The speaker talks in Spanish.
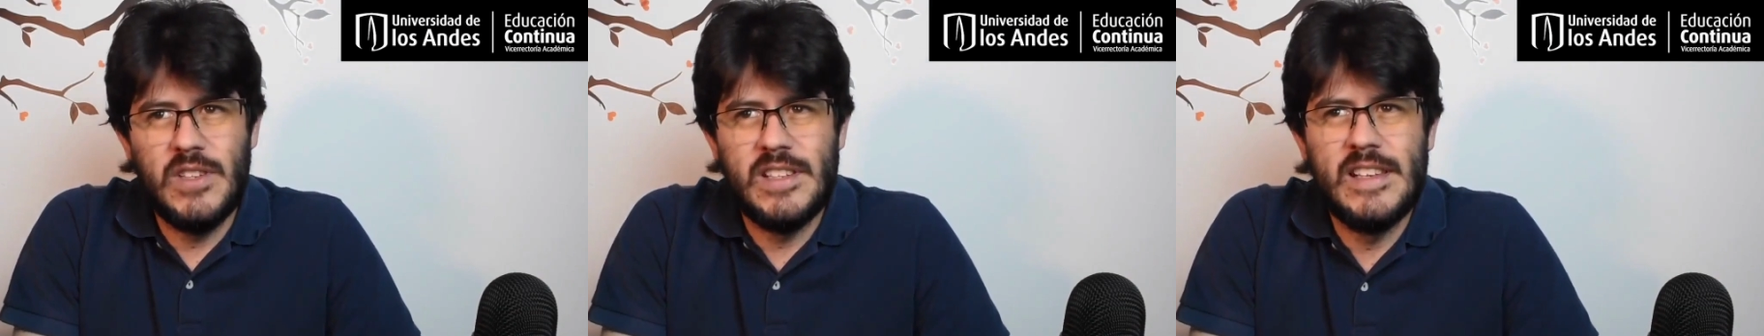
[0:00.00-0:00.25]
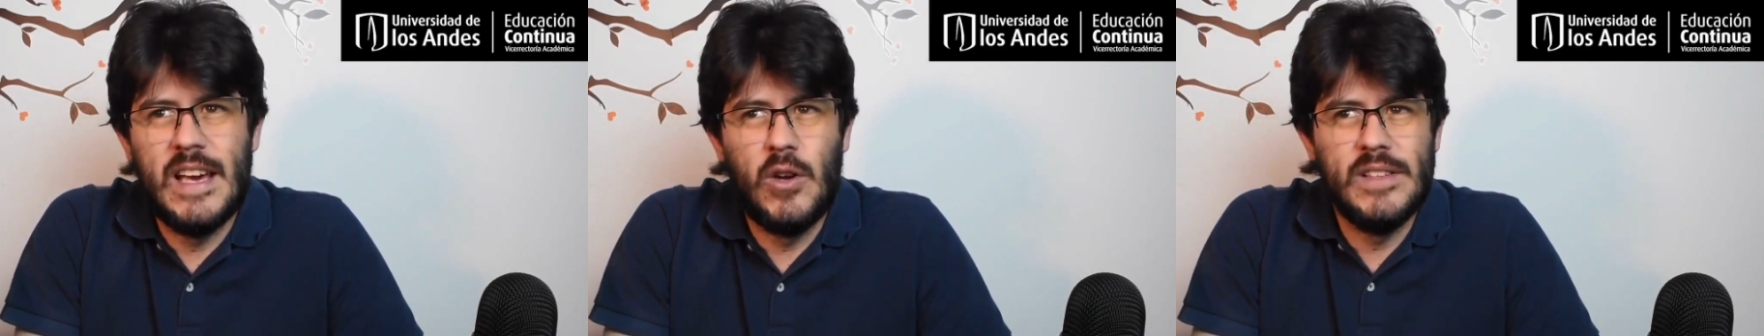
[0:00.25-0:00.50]

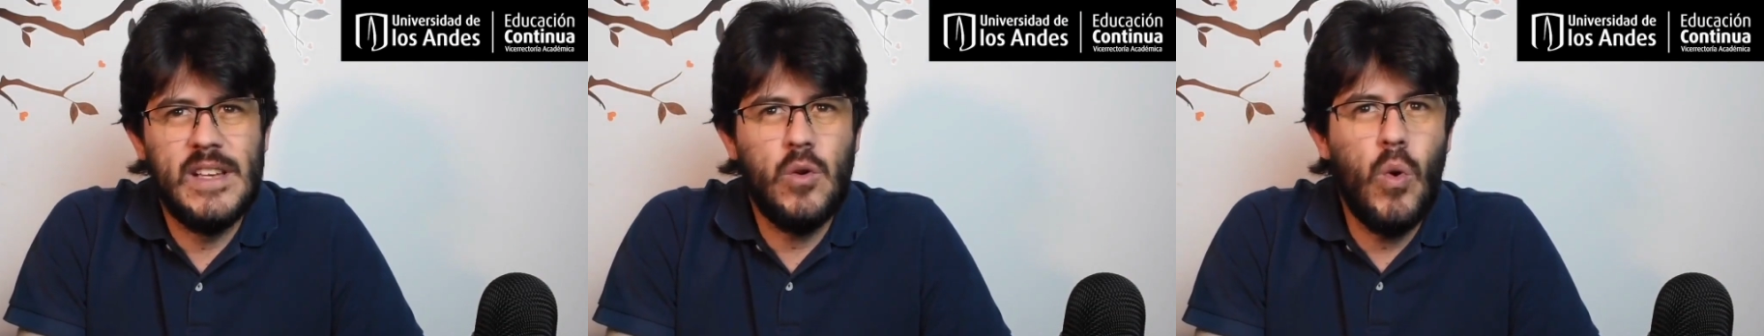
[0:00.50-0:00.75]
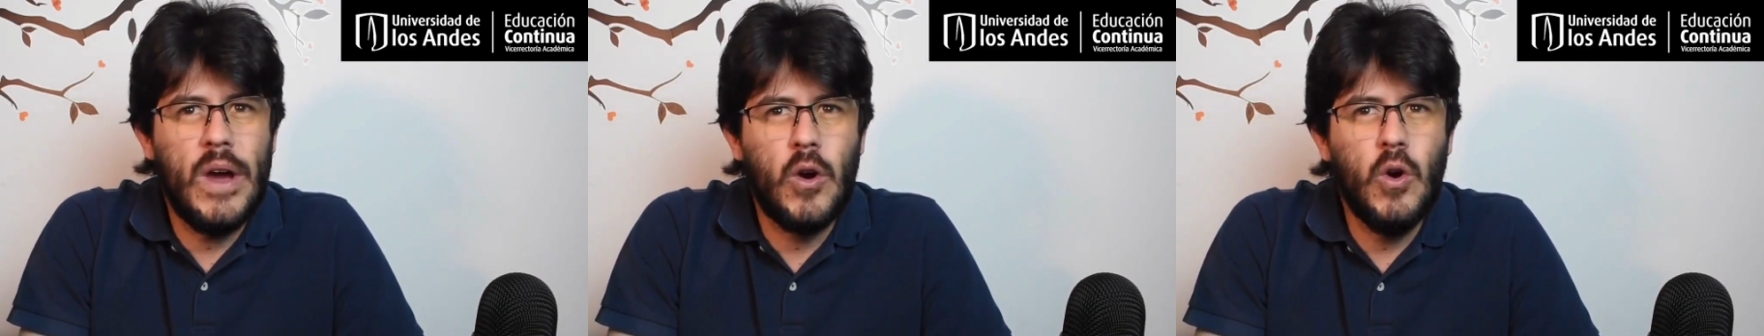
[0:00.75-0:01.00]
diseñadores
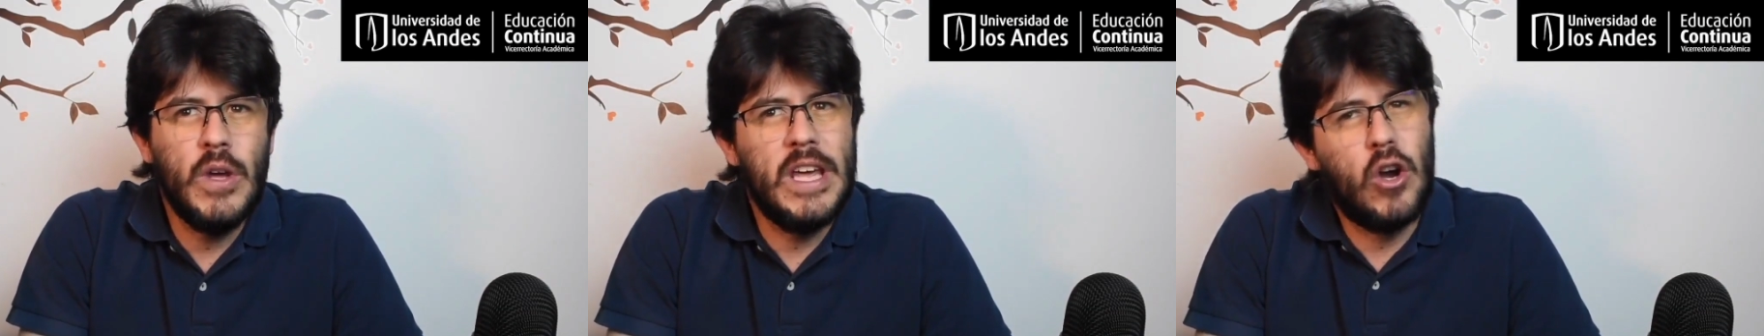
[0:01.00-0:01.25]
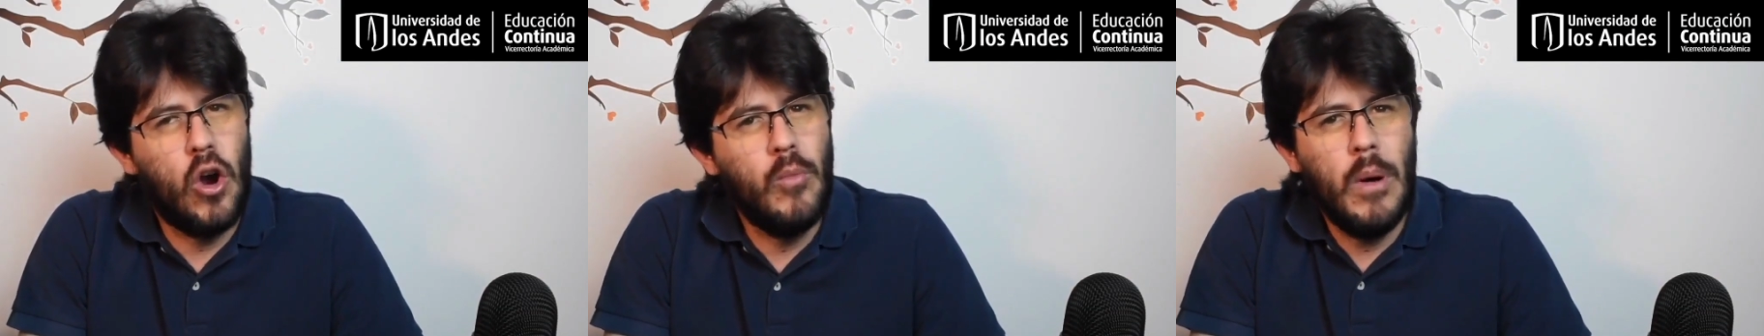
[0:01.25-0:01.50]
de juego
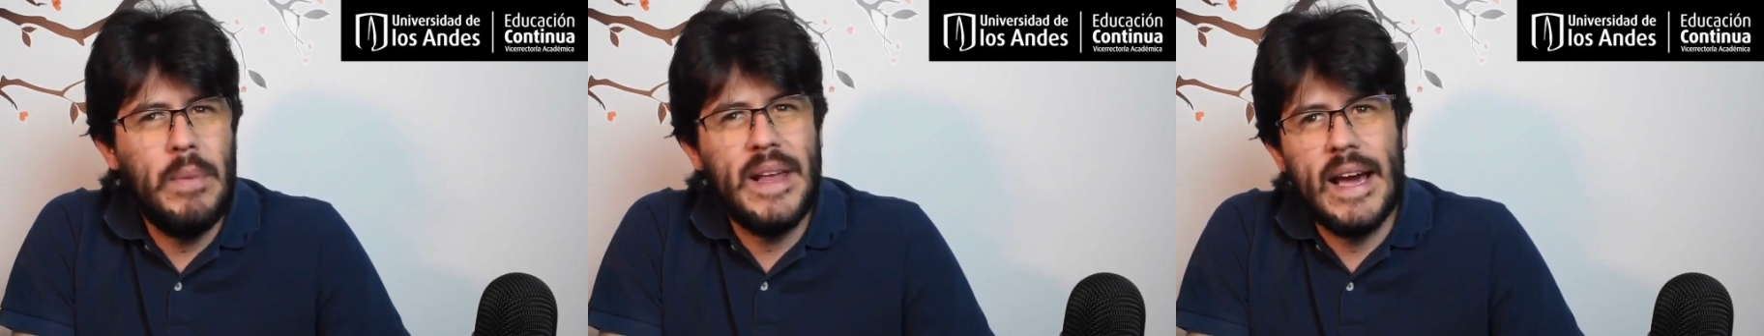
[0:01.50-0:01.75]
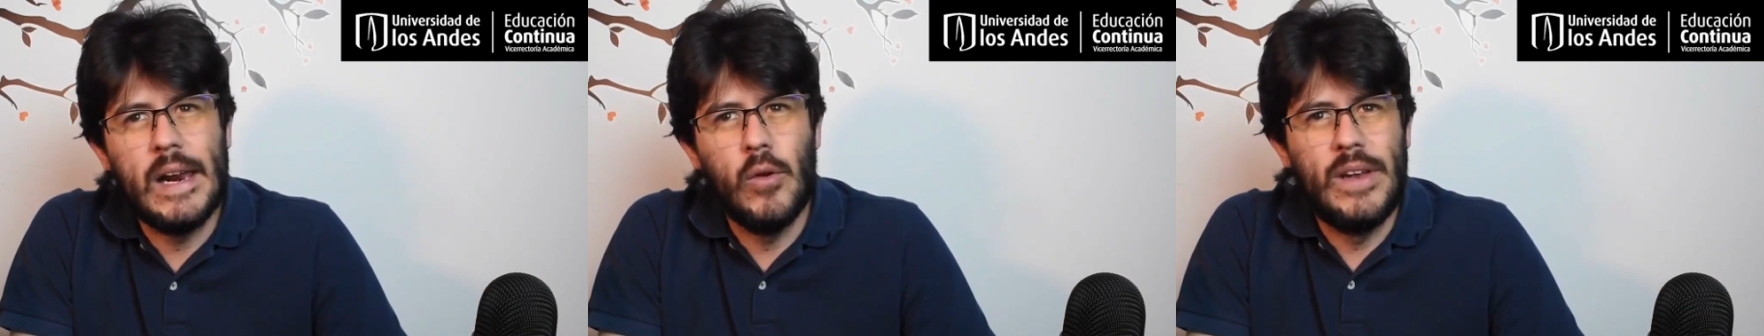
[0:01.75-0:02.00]
y cómo
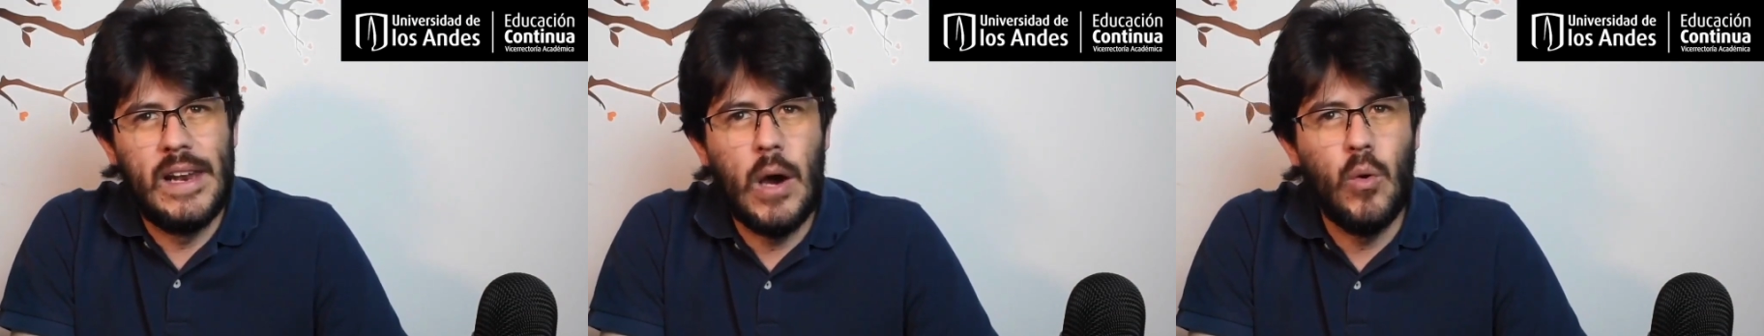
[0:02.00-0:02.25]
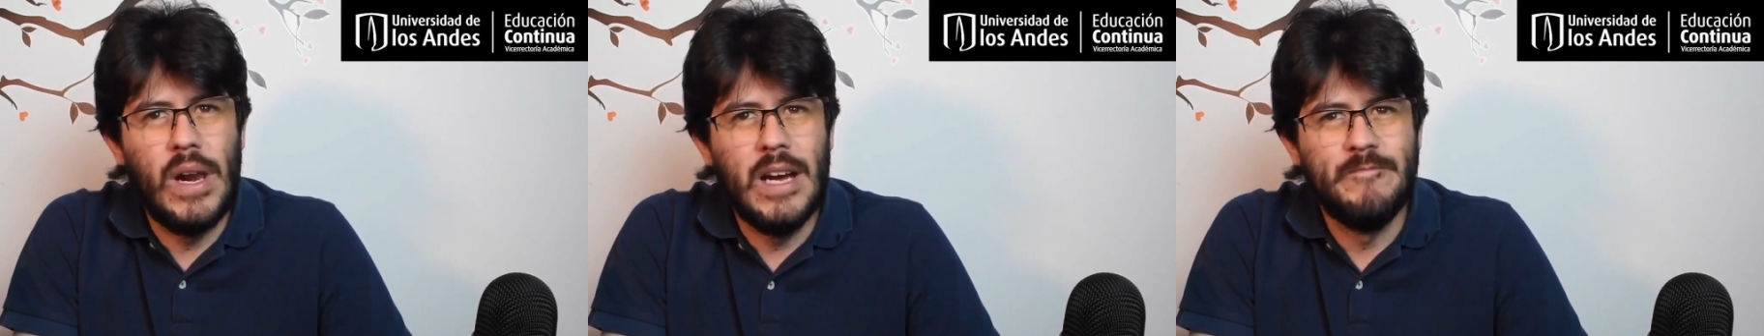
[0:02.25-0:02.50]
aplicarlo en el
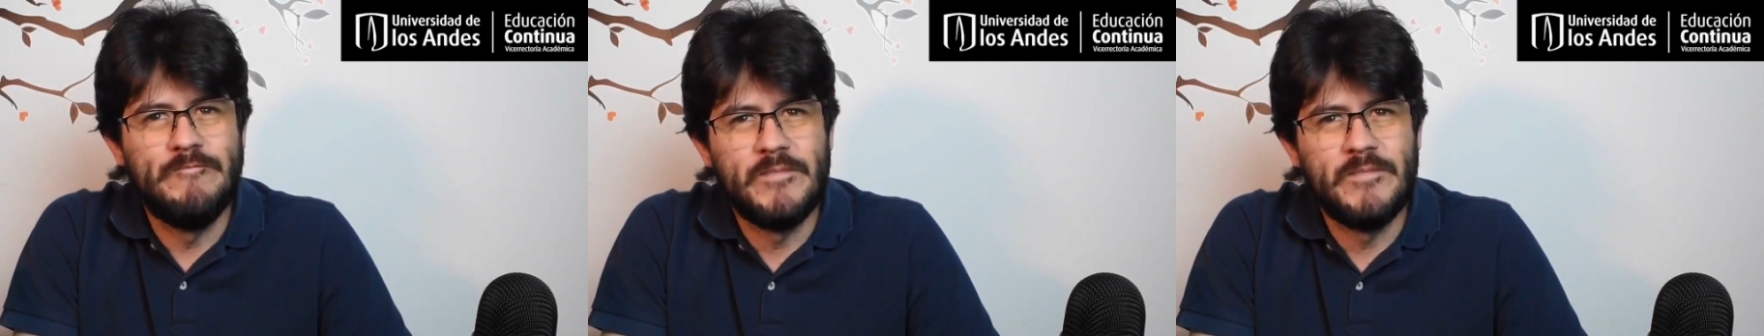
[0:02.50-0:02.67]
aula,